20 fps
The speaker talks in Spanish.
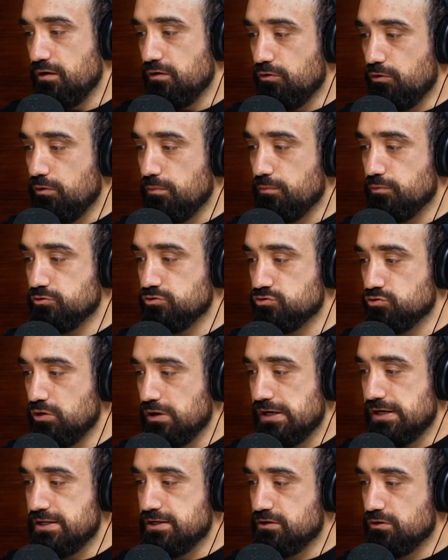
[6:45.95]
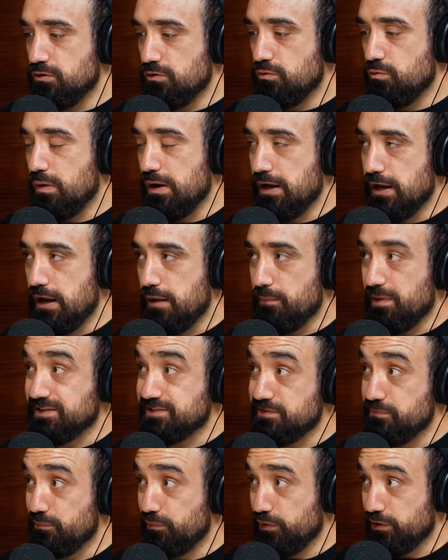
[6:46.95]
¿cómo yo elijo cuál es la
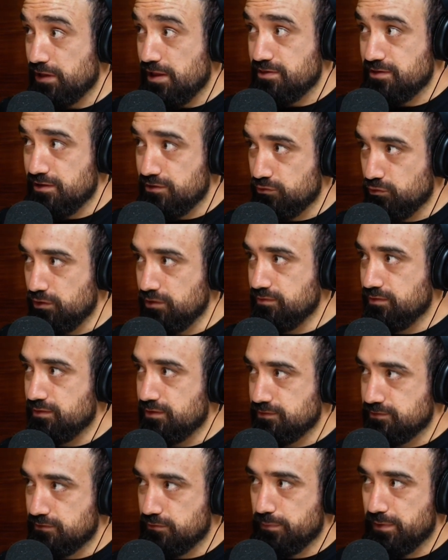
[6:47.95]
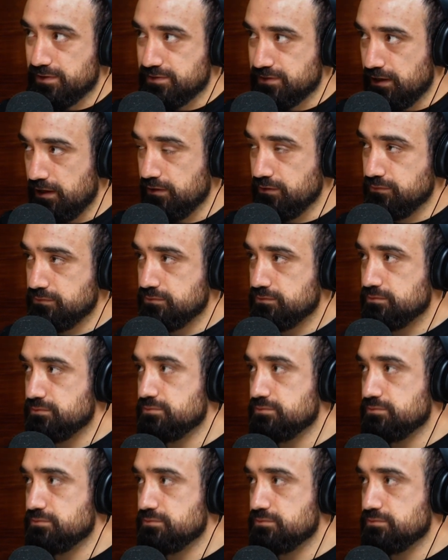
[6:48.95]
más importante de todas? ¿Está yendo para ese lado?